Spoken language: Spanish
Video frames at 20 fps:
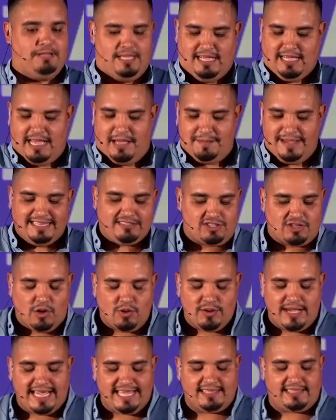Amén. So,
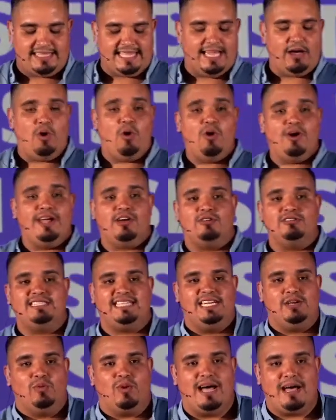este, hoy
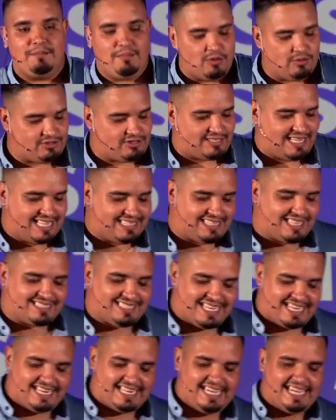continuamos esta
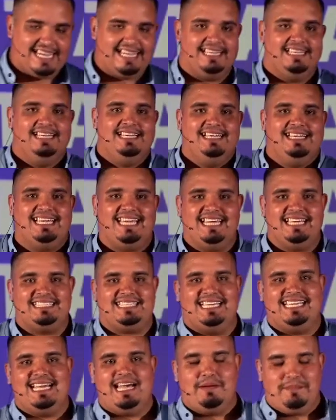serie que se
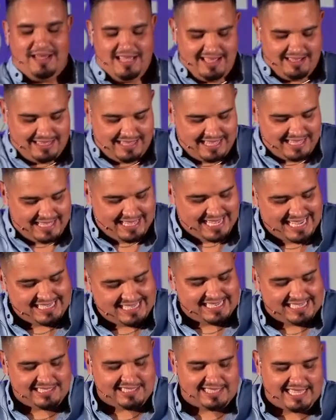llama
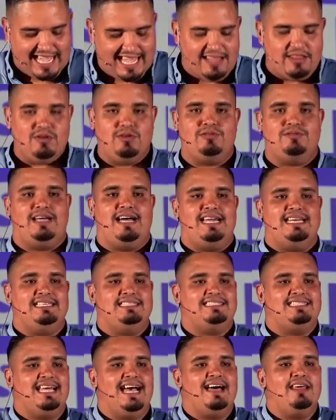Enlistado,
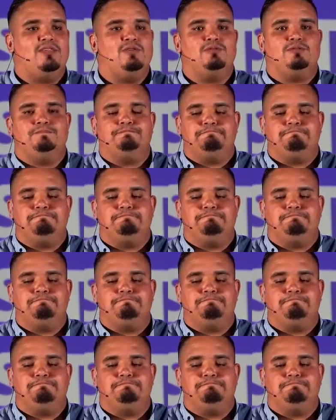Alistado